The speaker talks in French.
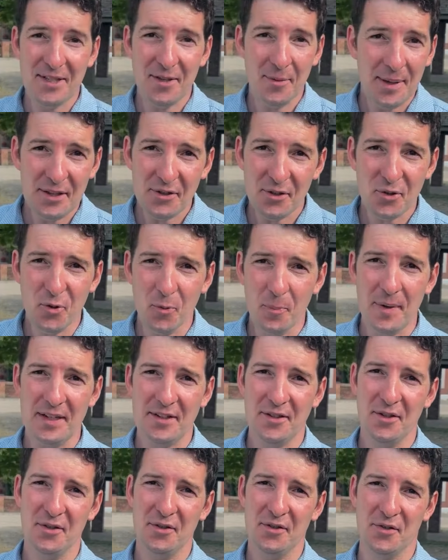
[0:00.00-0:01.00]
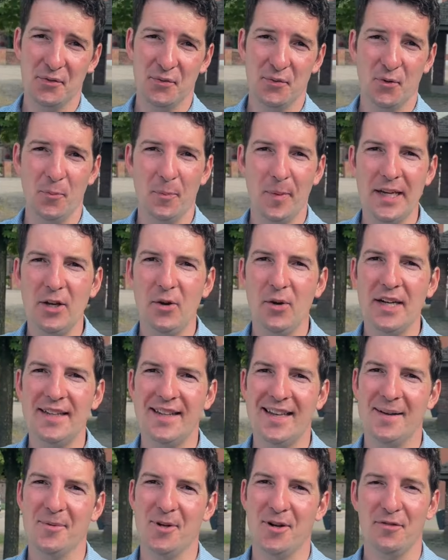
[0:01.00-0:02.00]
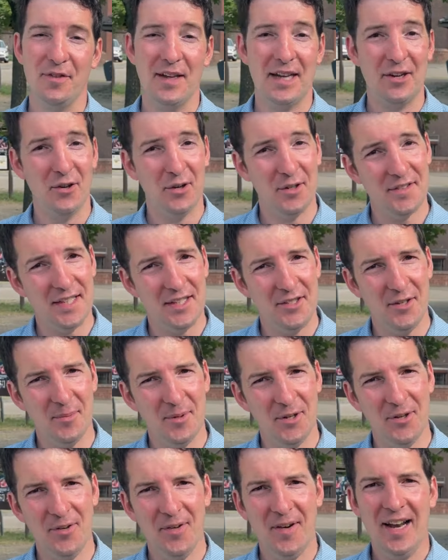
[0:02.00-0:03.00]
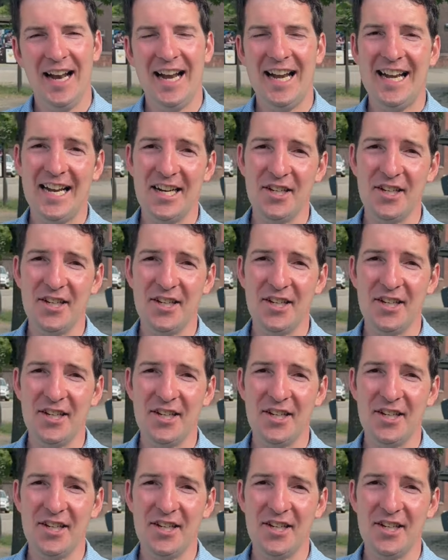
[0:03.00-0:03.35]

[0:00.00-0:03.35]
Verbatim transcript: domaines de compétences vont prioritairement vers l'enseignement, la